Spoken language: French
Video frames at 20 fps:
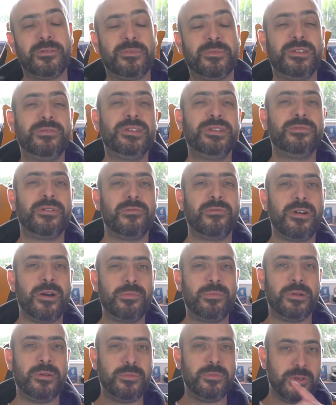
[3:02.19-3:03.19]
À mon avis, il devait avoir un
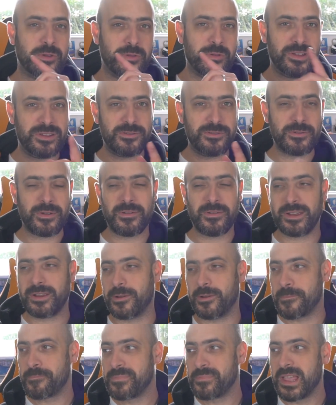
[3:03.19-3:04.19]
problème de cohésion avec
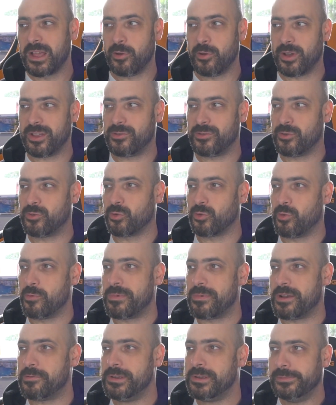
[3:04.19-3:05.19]
euh, le reste de son
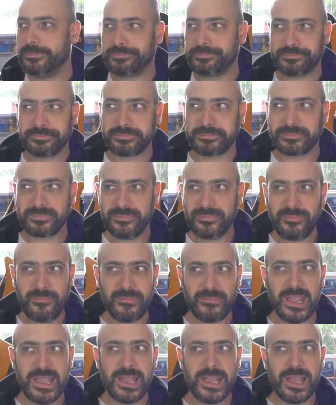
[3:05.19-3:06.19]
groupe à lui.
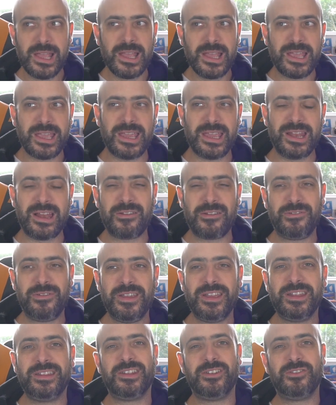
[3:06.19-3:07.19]
Et la
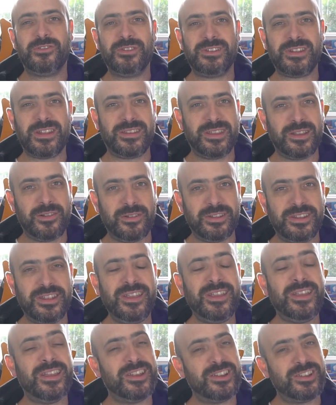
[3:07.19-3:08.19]
fée était juste à ses
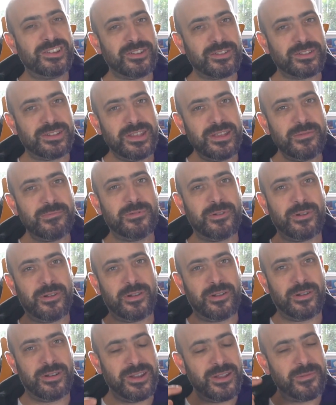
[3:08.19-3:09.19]
côtés et chantait pour
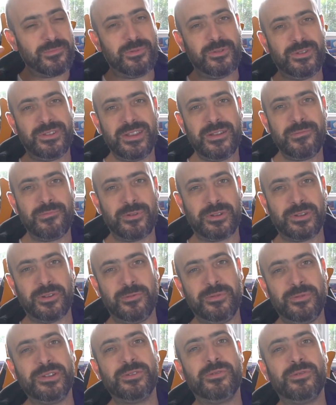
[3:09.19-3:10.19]
euh, l'impulser pour que
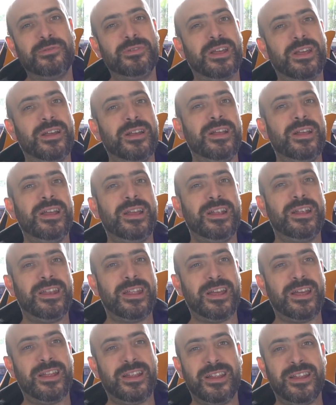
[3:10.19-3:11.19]
lui trouve
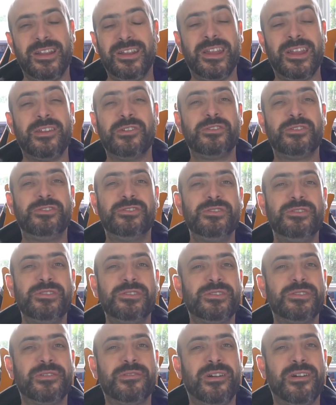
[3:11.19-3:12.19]
la, note
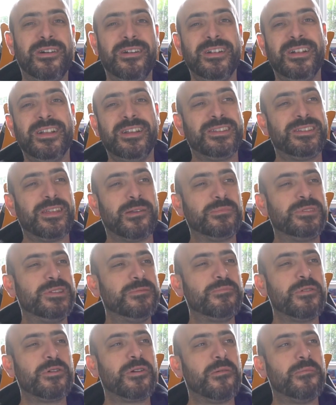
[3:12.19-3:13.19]
juste quoi. C'est un petit
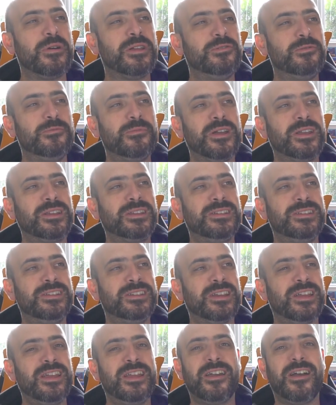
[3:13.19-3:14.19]
peu comme un humain qui
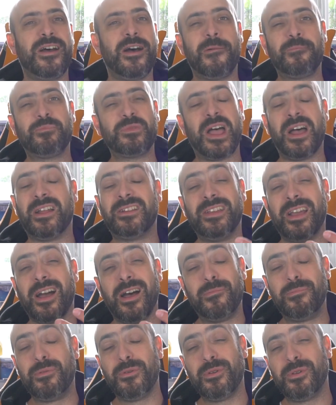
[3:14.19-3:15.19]
dirait à, un
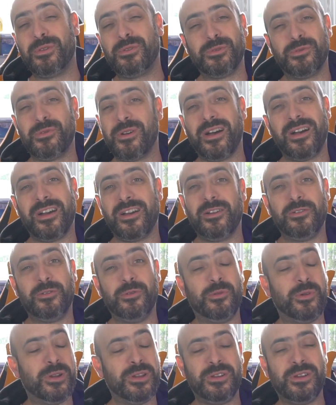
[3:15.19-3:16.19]
thérapeute ou à,
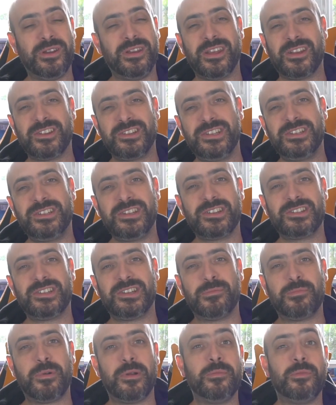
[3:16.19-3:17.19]
une énergie tiens j'ai
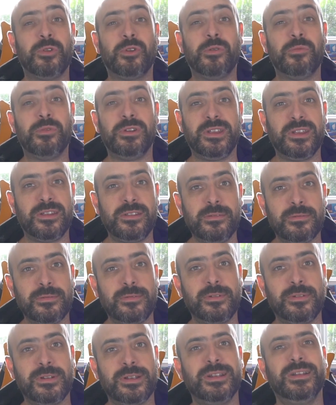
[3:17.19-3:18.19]
des problèmes de communication
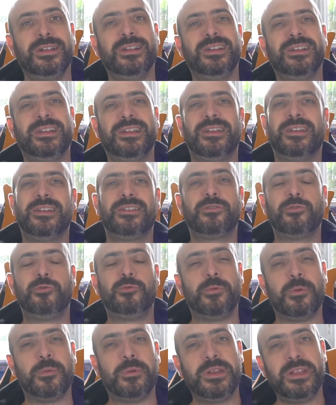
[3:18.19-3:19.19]
quoi. Est-ce que
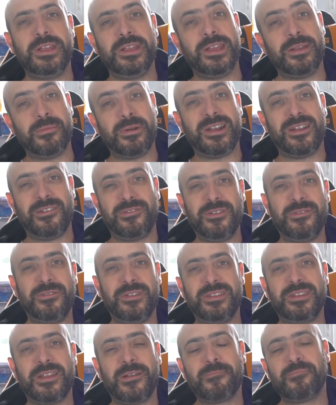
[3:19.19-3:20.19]
tu peux m'aider Et eh bien, la fée
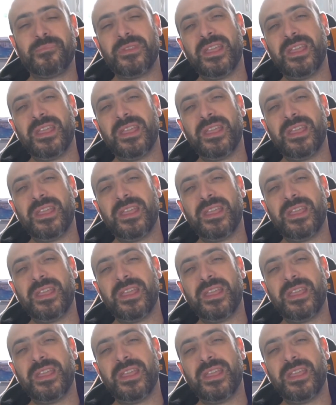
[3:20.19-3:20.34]
fait ça.